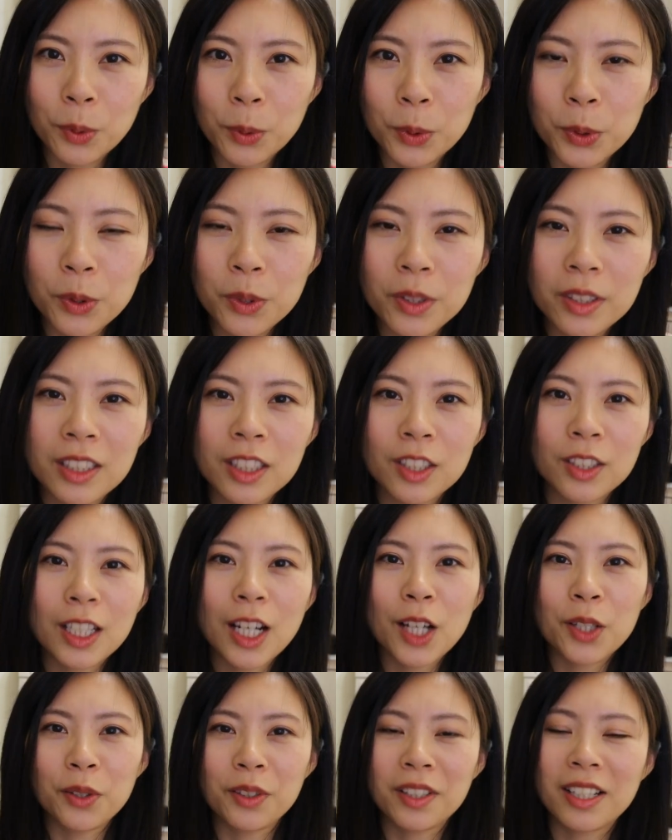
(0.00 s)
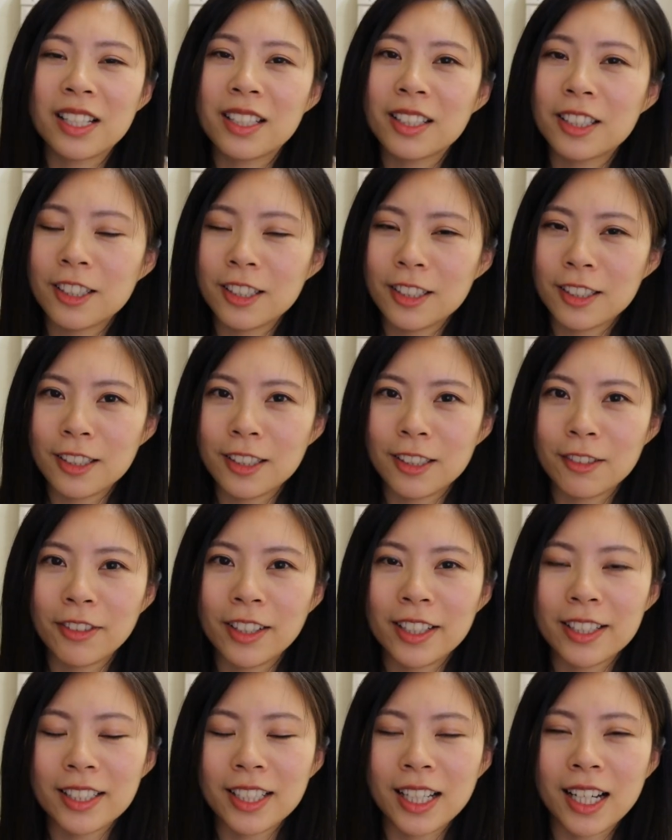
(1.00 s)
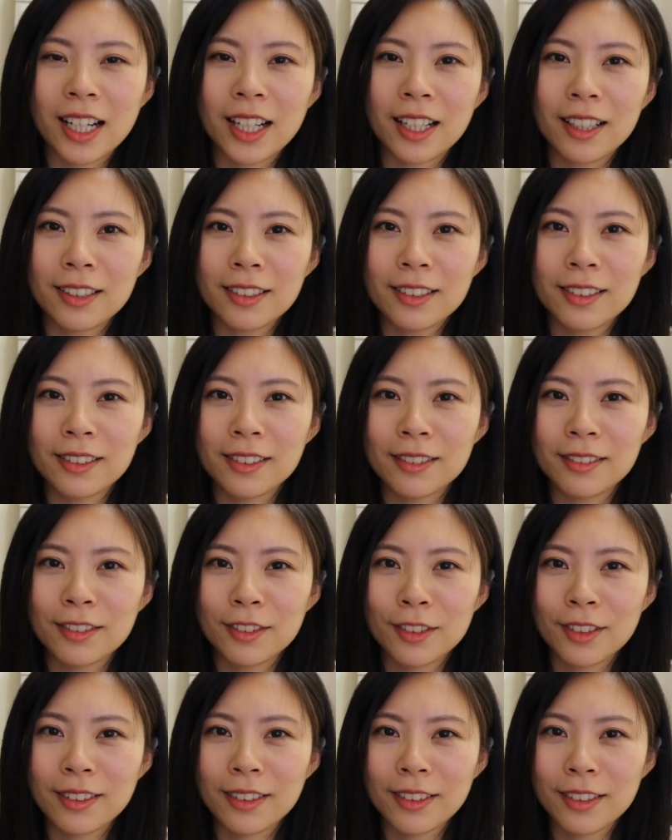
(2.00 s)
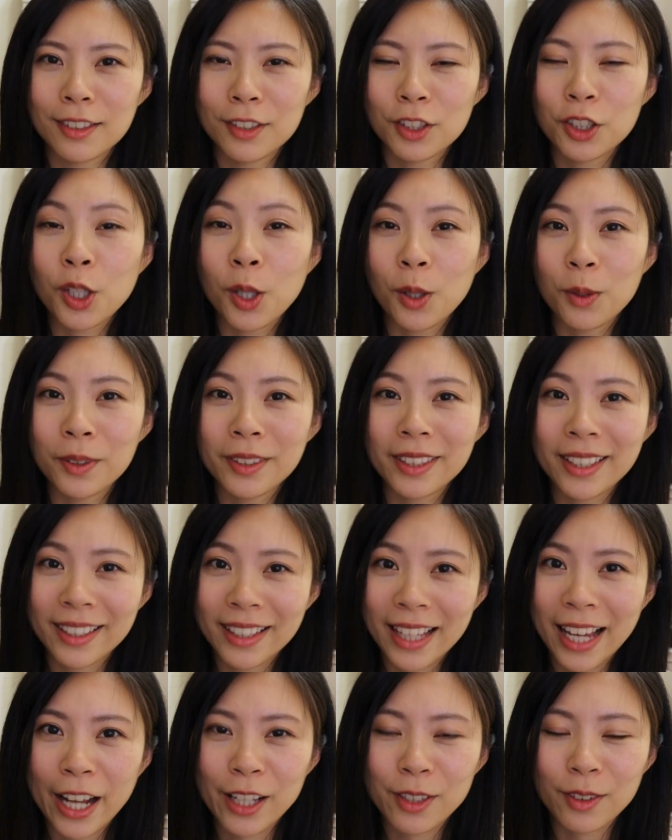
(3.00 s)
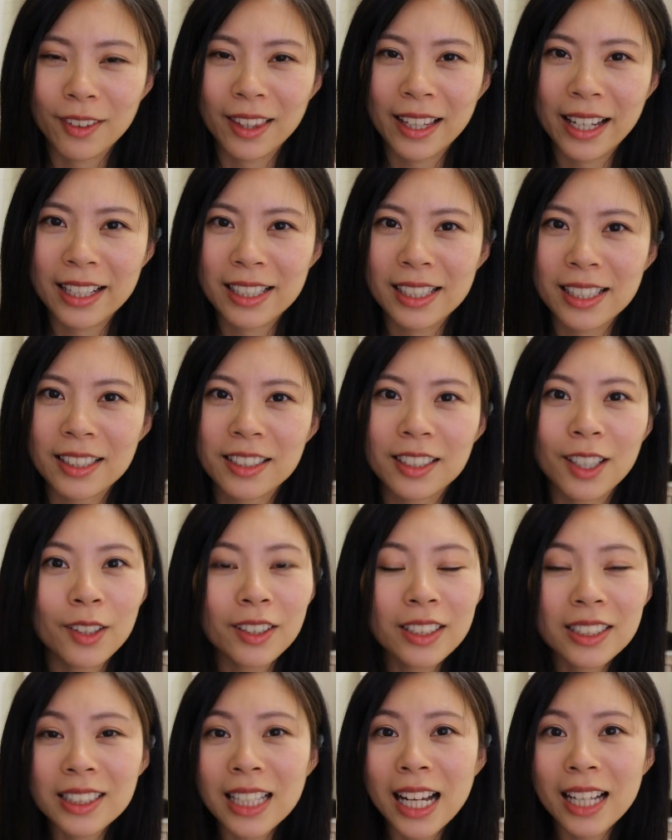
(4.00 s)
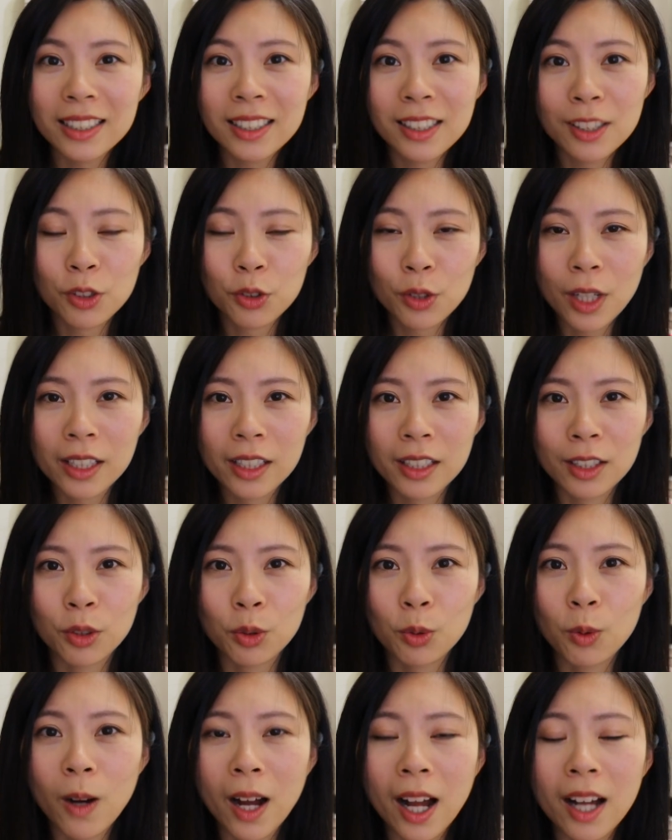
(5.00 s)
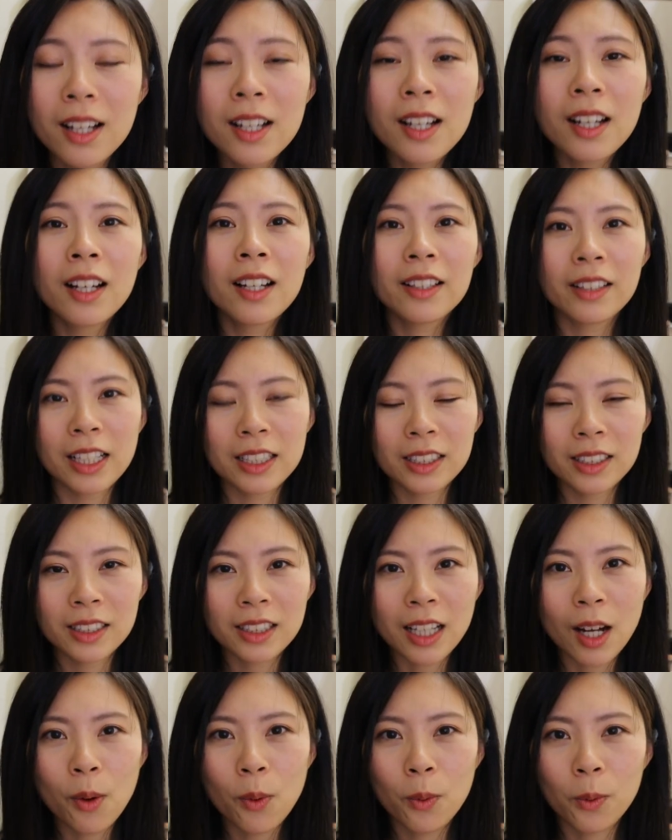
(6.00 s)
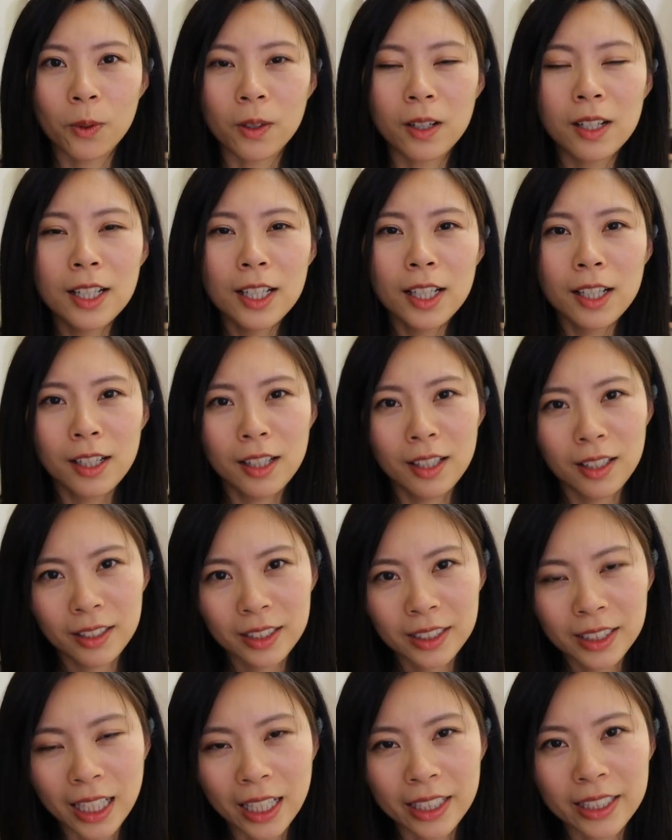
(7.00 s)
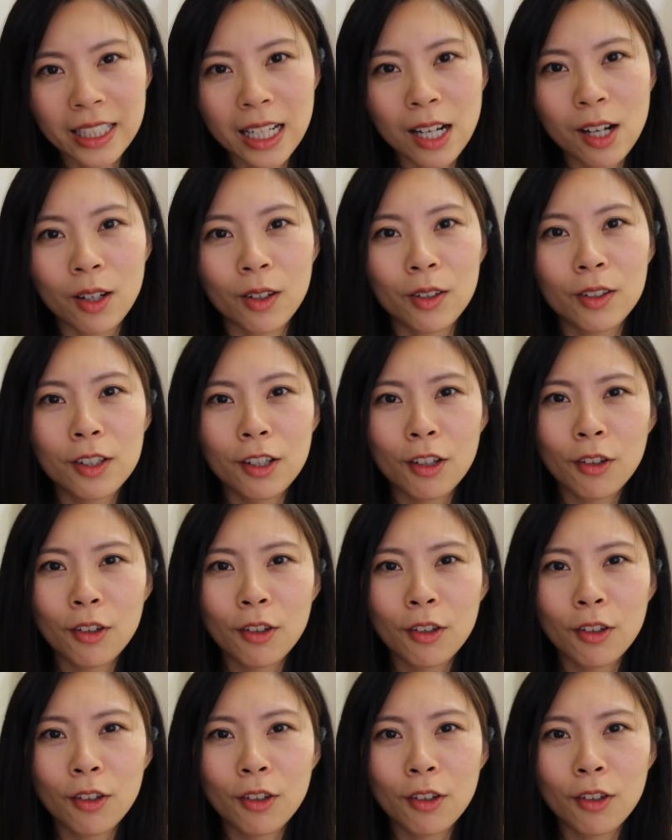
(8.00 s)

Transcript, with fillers: 我就会知道有人是非常冲的那一种类型，然后可是他真的赚了很多啊。但是当我想要